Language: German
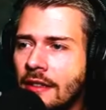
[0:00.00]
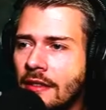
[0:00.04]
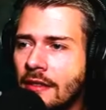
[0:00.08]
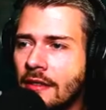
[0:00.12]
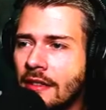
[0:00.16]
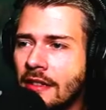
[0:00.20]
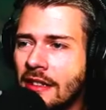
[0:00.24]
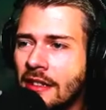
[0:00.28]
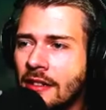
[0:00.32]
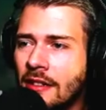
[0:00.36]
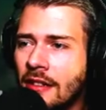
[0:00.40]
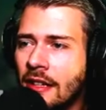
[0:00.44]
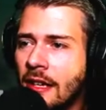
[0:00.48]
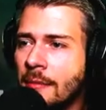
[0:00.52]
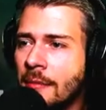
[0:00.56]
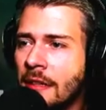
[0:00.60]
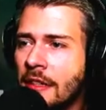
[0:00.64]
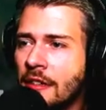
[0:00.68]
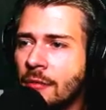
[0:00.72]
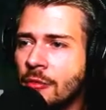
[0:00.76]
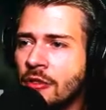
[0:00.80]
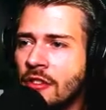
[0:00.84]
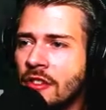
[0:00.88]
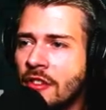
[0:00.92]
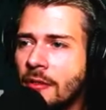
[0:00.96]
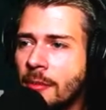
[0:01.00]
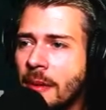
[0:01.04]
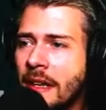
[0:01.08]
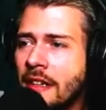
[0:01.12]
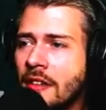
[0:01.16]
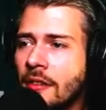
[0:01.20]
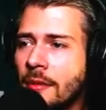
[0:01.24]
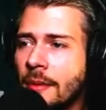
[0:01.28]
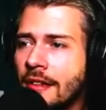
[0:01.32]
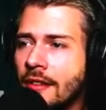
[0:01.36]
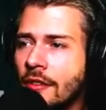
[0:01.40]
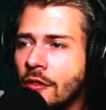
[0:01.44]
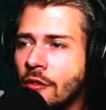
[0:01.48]
die, ich sag mal zwischen
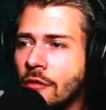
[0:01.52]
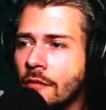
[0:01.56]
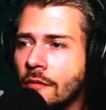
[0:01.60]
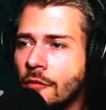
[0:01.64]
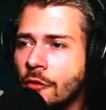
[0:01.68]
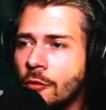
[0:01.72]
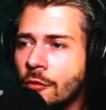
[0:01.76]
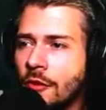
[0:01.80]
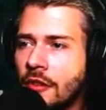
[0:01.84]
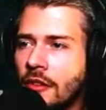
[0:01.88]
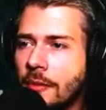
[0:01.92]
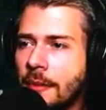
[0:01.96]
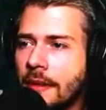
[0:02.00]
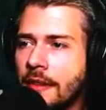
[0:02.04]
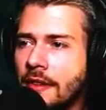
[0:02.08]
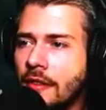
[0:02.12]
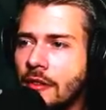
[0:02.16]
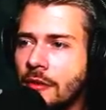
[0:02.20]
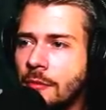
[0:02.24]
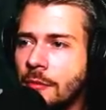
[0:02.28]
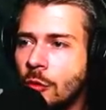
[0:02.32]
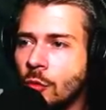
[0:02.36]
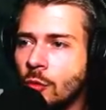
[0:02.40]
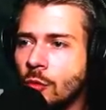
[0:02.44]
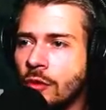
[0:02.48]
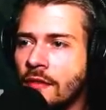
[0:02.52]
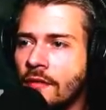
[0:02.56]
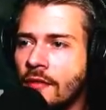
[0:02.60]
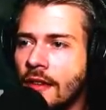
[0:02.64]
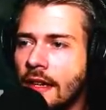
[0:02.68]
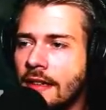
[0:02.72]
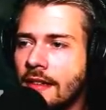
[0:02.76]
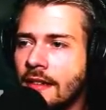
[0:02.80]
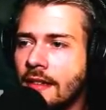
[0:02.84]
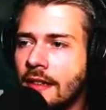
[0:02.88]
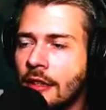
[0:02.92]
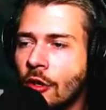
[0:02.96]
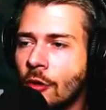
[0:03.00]
22 und 25 Minuten
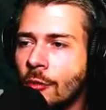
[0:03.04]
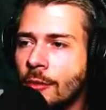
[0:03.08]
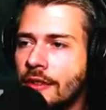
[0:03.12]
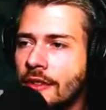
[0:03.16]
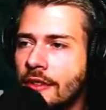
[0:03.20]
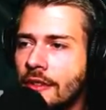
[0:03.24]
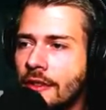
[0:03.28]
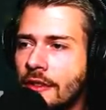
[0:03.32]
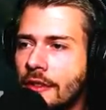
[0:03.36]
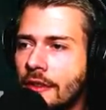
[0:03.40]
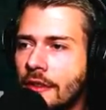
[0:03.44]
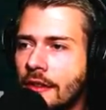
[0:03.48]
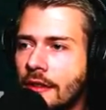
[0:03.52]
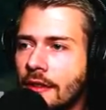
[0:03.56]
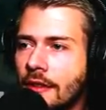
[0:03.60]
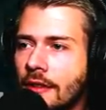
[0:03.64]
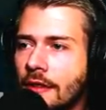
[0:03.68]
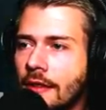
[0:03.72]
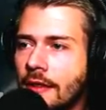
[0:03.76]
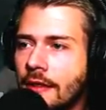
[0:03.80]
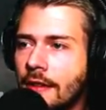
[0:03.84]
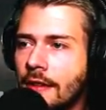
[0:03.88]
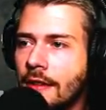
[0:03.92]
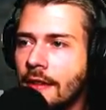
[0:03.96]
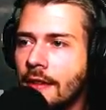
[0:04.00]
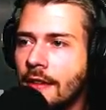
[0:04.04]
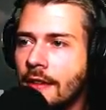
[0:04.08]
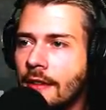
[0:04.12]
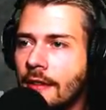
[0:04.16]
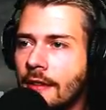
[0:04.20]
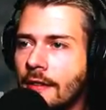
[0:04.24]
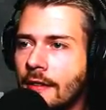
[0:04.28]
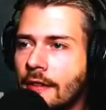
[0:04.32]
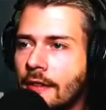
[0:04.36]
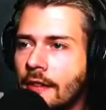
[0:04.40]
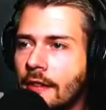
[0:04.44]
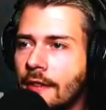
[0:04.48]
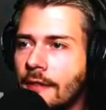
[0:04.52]
waren es, glaube ich.
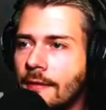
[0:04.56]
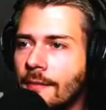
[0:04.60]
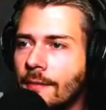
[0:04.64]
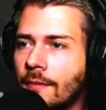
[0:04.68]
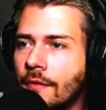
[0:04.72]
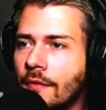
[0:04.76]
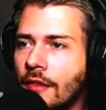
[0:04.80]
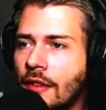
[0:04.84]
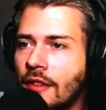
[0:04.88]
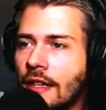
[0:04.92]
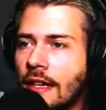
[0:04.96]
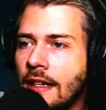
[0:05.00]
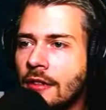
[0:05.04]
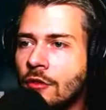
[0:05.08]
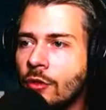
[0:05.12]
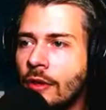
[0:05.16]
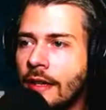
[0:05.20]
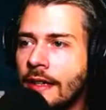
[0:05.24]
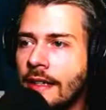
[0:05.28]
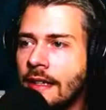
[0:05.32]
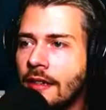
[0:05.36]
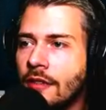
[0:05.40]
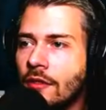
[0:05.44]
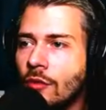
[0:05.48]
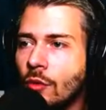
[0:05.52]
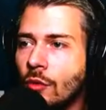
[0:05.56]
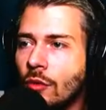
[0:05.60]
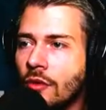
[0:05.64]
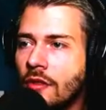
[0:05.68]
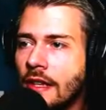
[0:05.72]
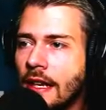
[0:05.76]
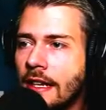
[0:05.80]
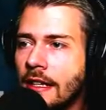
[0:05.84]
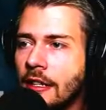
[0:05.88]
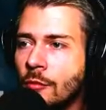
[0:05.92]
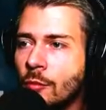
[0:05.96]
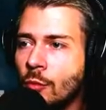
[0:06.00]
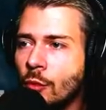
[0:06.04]
Was aktuell das
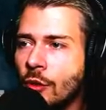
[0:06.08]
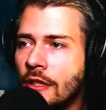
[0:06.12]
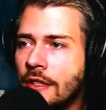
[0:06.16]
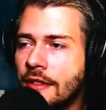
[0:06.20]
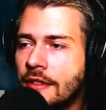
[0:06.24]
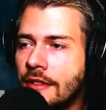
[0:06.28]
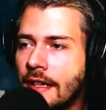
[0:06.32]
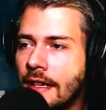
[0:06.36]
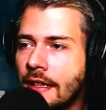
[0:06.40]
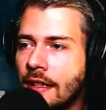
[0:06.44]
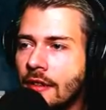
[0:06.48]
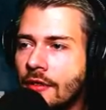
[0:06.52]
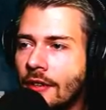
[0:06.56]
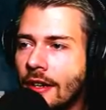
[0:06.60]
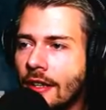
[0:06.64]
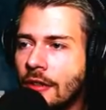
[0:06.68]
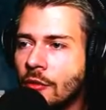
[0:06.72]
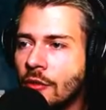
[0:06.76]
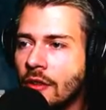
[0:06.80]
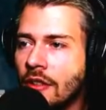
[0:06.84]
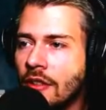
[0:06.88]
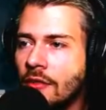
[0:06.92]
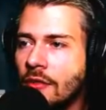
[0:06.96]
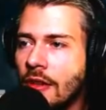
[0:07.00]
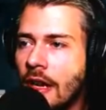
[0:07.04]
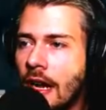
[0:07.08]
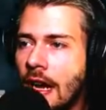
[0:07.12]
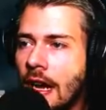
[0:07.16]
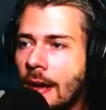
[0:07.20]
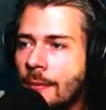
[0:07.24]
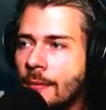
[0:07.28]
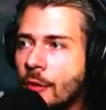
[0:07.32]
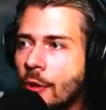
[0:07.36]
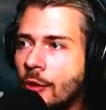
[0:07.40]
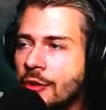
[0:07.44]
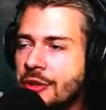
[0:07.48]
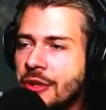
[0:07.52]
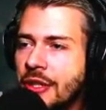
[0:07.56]
Höchste an Gemütlichkeitsfaktor ist. Wir
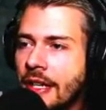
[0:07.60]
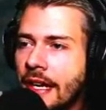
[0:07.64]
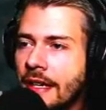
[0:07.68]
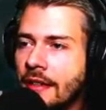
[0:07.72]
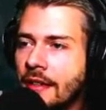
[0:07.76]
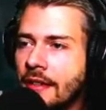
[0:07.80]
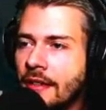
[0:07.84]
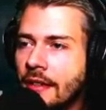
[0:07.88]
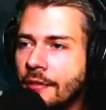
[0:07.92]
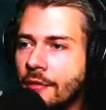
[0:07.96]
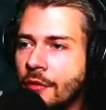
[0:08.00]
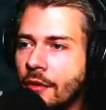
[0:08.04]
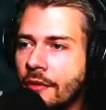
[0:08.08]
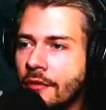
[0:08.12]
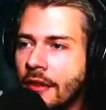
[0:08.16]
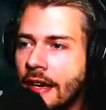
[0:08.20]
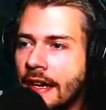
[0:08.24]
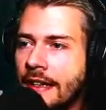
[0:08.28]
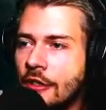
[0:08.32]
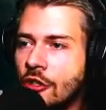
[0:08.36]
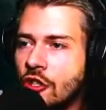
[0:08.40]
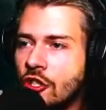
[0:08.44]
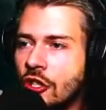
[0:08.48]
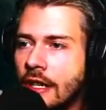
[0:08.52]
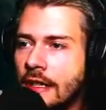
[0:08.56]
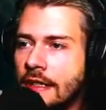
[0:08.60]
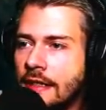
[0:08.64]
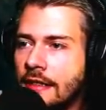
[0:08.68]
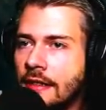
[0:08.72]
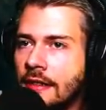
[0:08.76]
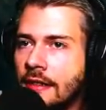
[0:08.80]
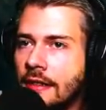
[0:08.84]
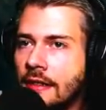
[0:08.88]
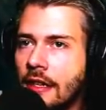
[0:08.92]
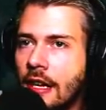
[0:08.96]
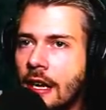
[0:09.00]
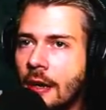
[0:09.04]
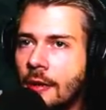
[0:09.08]
haben noch nicht alles dafür
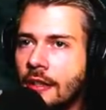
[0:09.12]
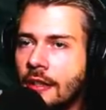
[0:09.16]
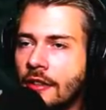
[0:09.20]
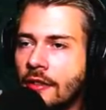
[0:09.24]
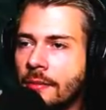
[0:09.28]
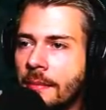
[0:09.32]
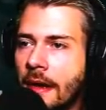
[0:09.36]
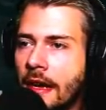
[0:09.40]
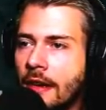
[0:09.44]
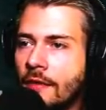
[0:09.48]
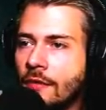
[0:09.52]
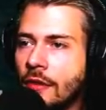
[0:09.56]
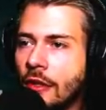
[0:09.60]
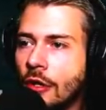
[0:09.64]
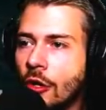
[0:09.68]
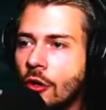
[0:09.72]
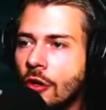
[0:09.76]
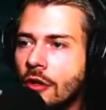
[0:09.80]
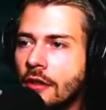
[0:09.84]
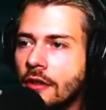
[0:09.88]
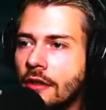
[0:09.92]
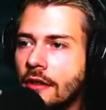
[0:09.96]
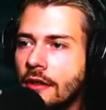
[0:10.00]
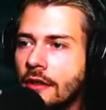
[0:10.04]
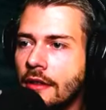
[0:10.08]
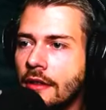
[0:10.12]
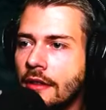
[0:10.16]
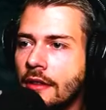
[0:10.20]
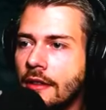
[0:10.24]
freigeschalten, aber das machen wir noch.